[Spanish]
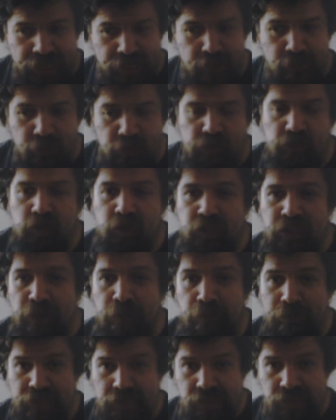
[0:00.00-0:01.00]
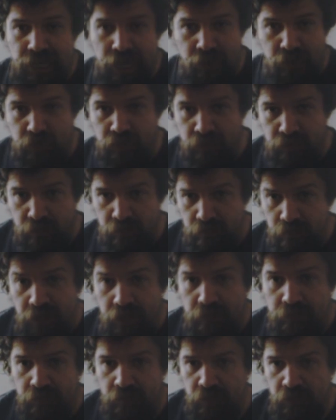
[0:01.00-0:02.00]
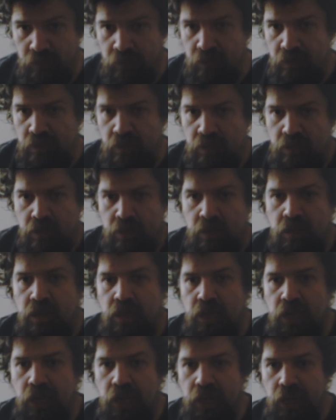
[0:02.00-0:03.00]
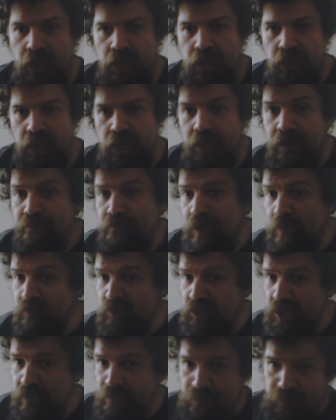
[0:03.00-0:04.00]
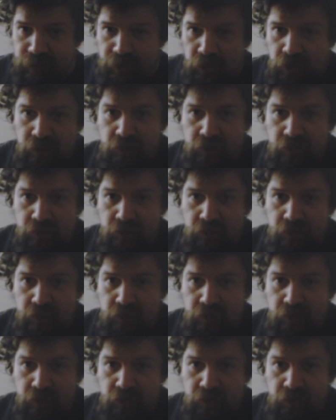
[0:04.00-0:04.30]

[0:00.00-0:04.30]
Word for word: qué público están pensados. ¿Bien? Eh, vamos a primero